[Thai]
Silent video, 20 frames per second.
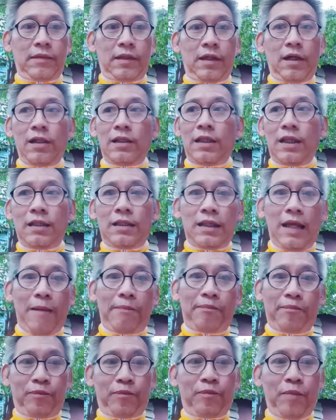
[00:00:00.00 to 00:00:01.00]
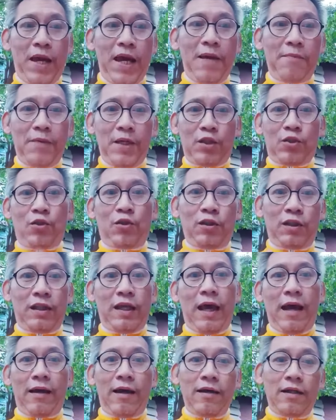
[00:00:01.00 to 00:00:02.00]
ก็จะจับแพะมาชน
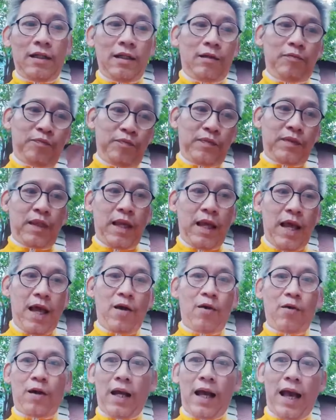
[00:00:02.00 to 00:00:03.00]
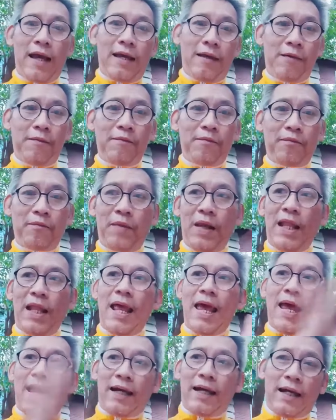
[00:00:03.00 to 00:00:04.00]
แกะก็คือเอาไก่ไป
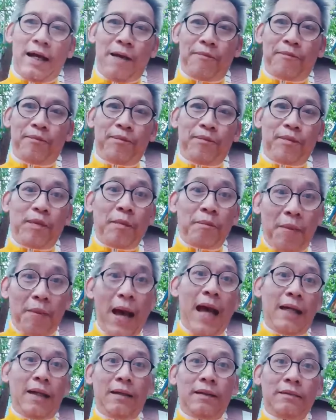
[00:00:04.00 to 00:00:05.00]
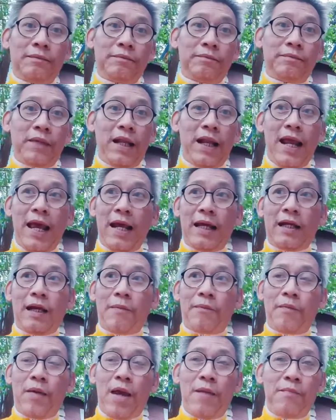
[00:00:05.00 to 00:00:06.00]
แลกกับผักไปแลก
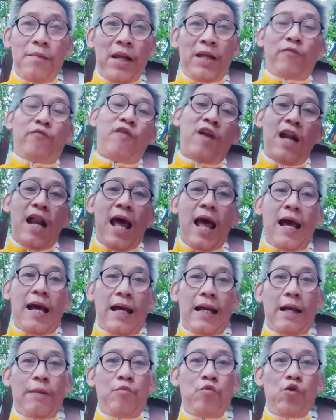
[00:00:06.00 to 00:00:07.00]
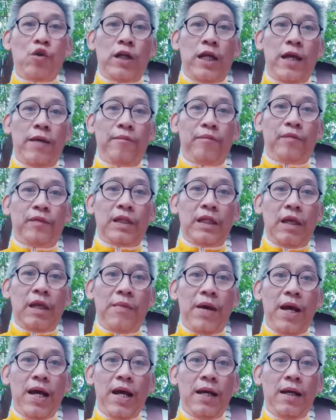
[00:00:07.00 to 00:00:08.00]
กับไอ้มันฝรั่งอะไรพวกเนี้ยใช่
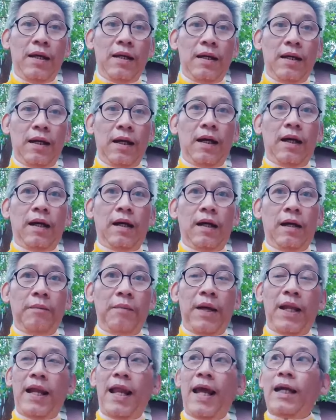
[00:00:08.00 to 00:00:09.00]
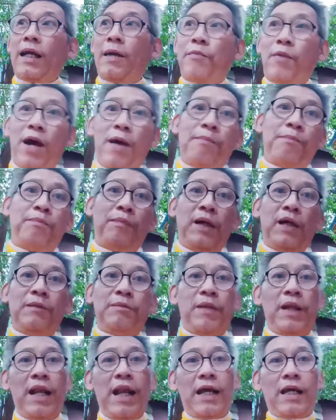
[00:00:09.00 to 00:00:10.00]
ไหมเออไปแลกกับแอปเปิ้ล
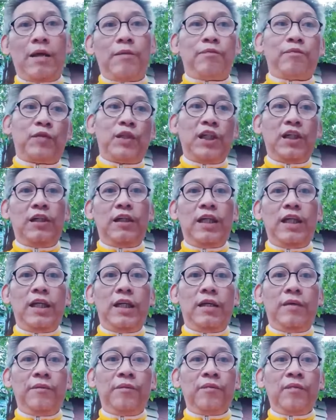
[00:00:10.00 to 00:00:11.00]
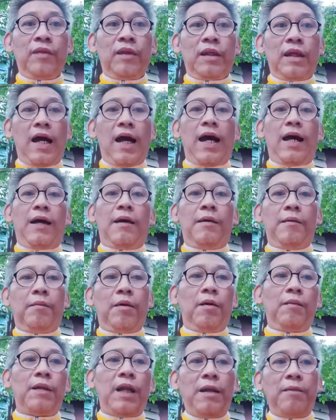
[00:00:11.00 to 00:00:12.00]
ไปแลกกับเชอร์รี่อ่าพอ
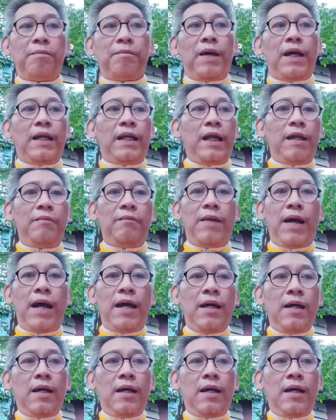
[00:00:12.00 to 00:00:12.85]
นั่นไปนั่นมา